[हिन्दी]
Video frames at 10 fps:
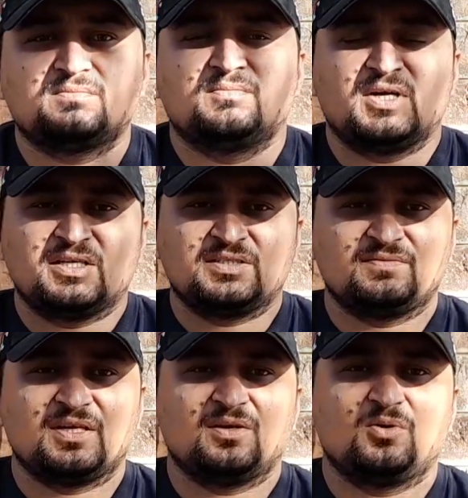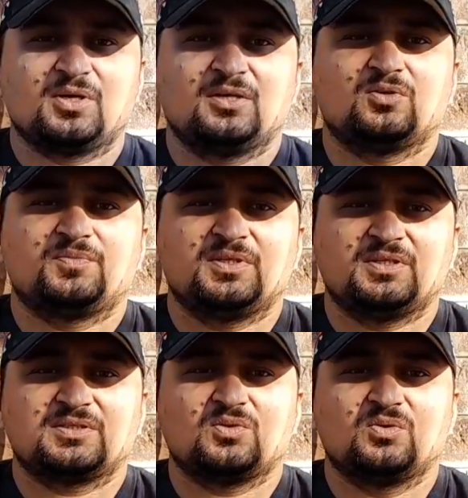बारिश वाला हो गया तो फिर
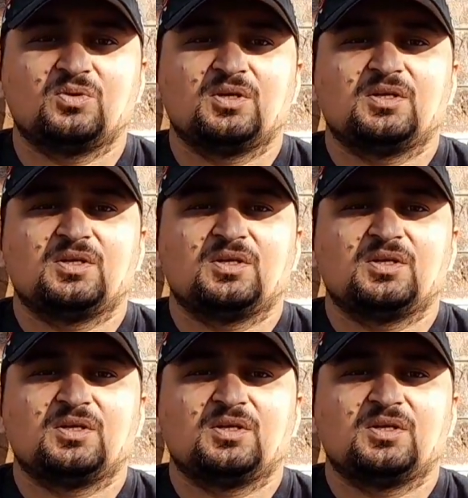इसको